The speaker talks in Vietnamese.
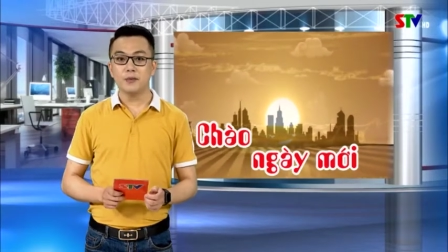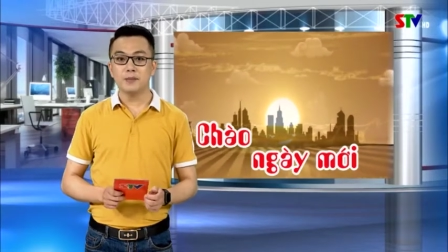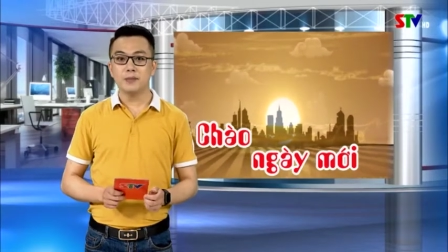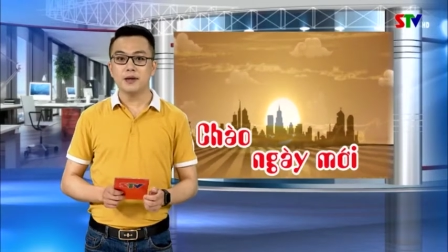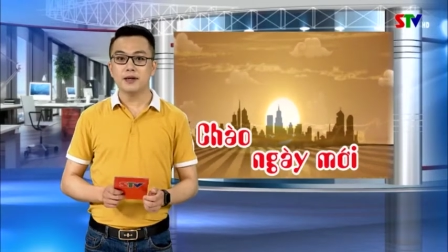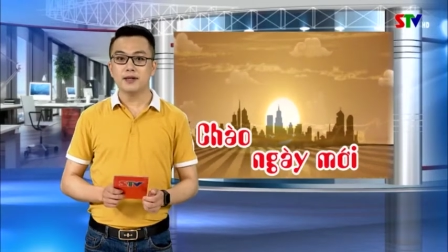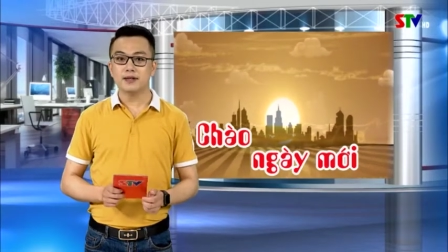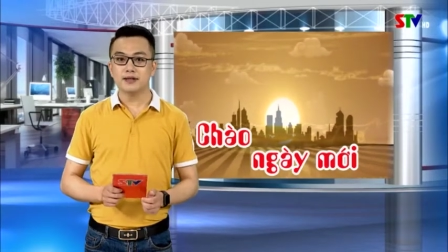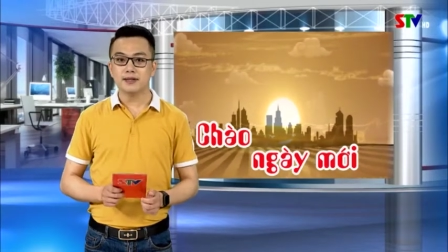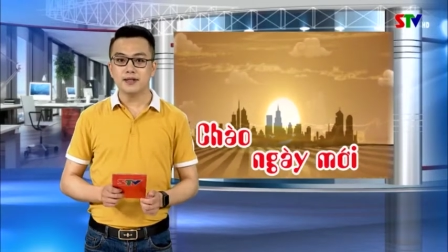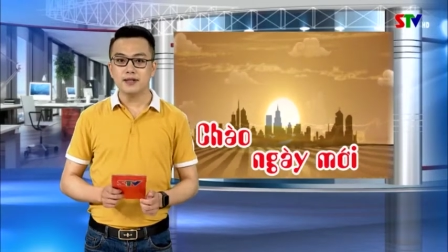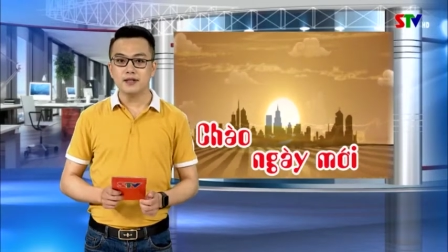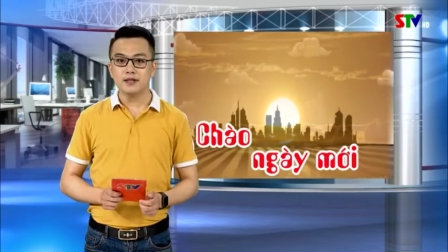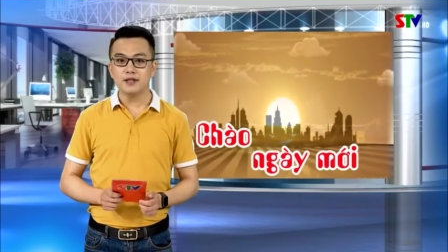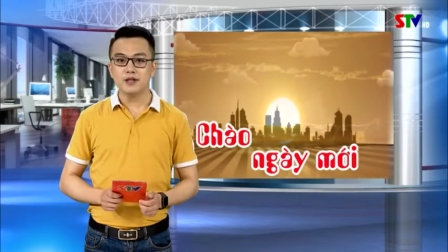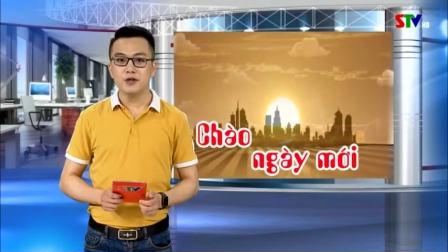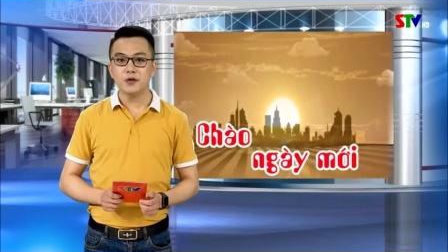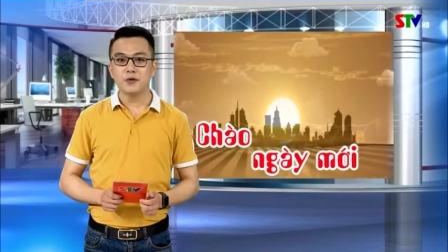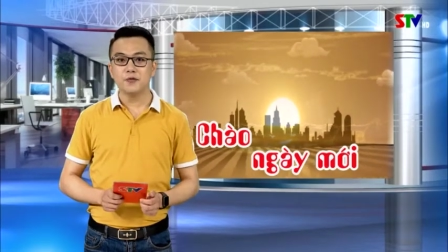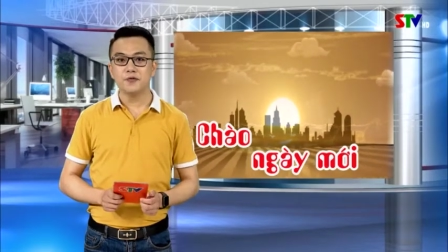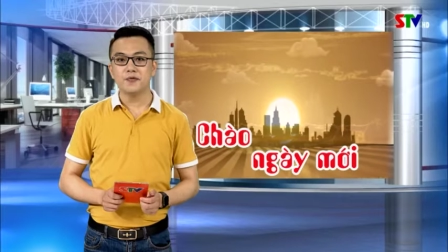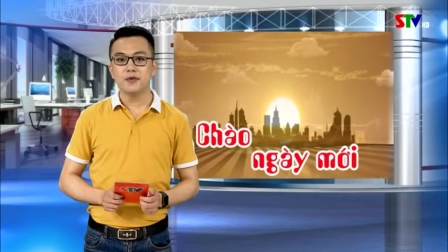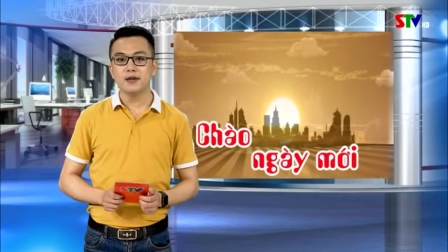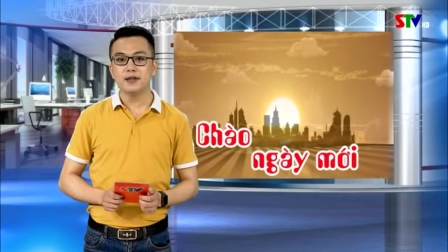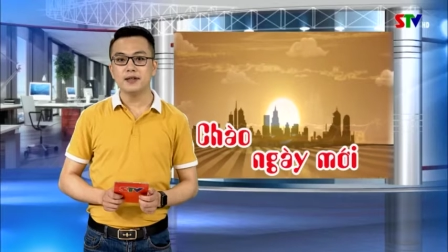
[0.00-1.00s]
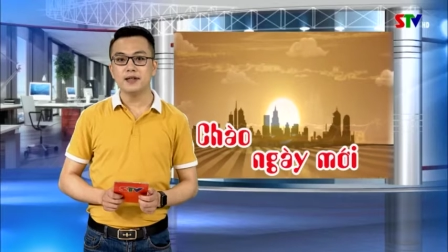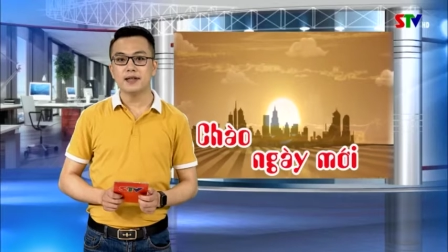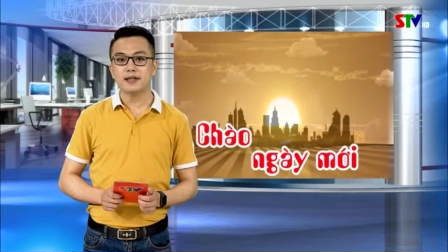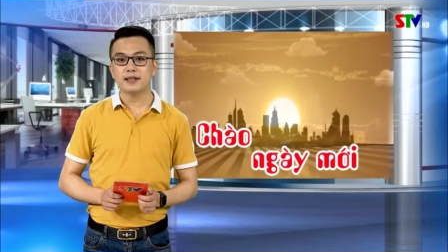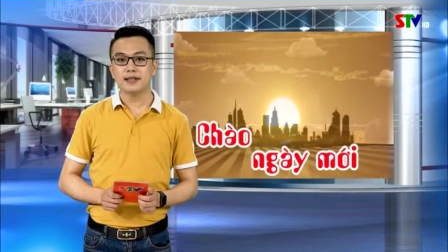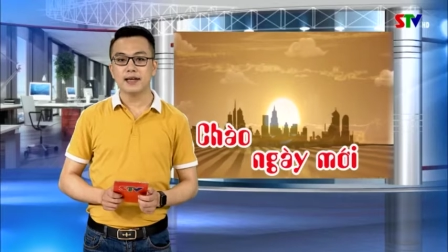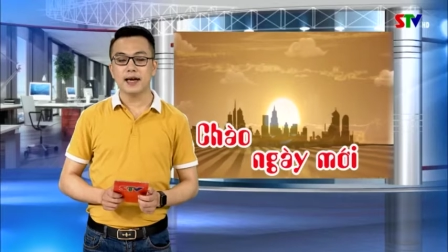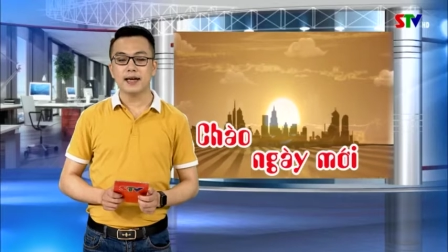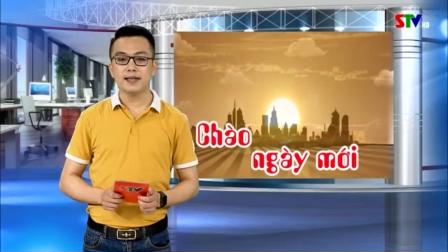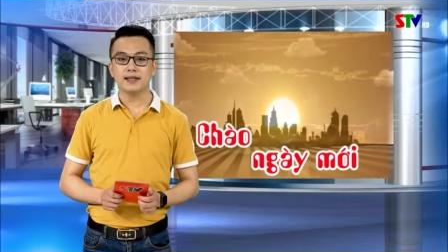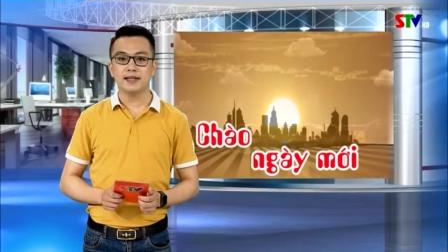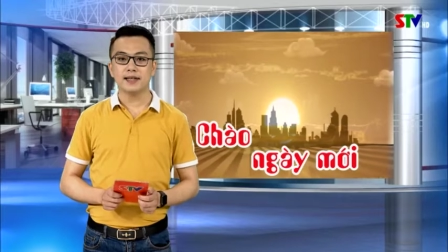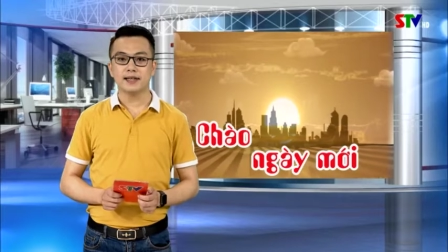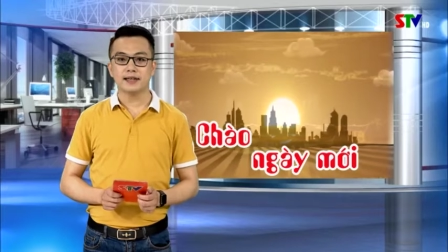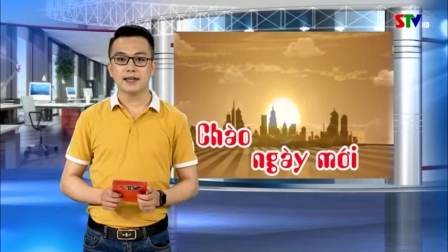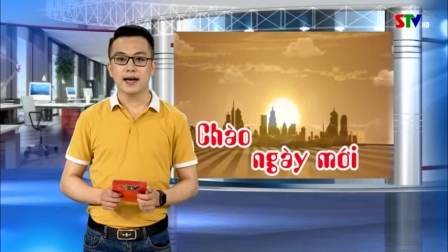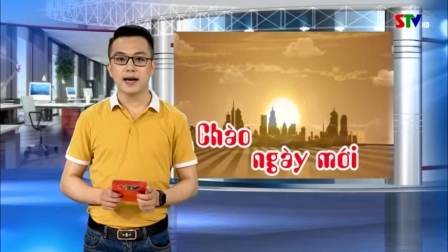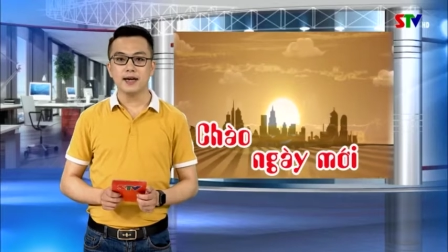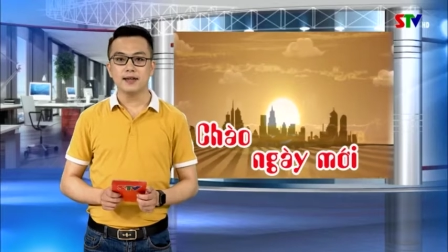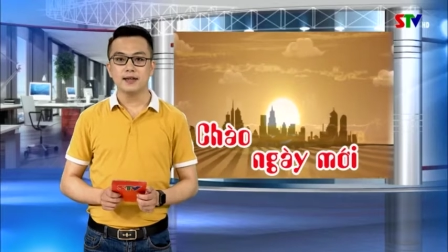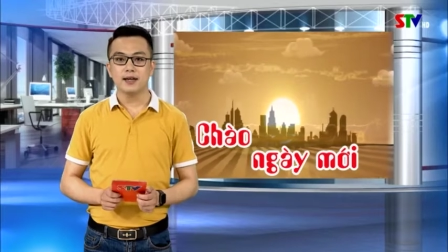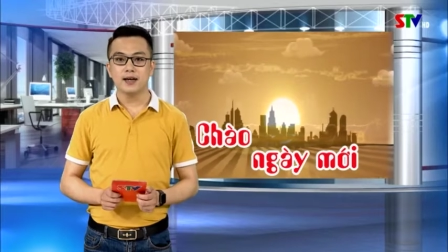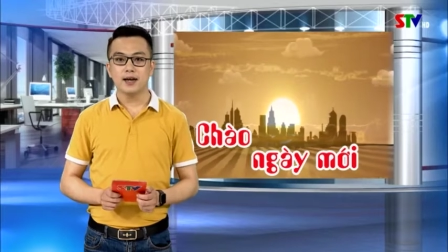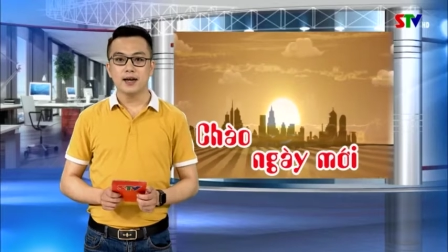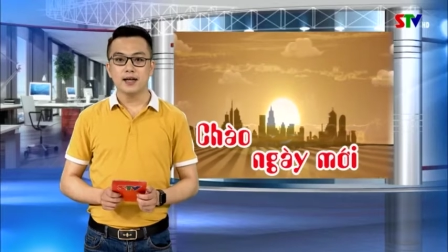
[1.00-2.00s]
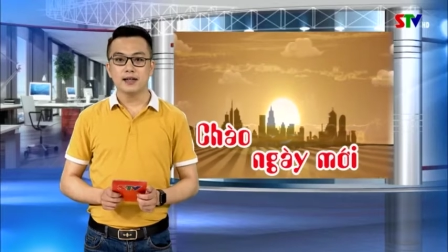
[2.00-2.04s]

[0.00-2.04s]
bởi rất nhiều phương tiện nghe nhìn khác,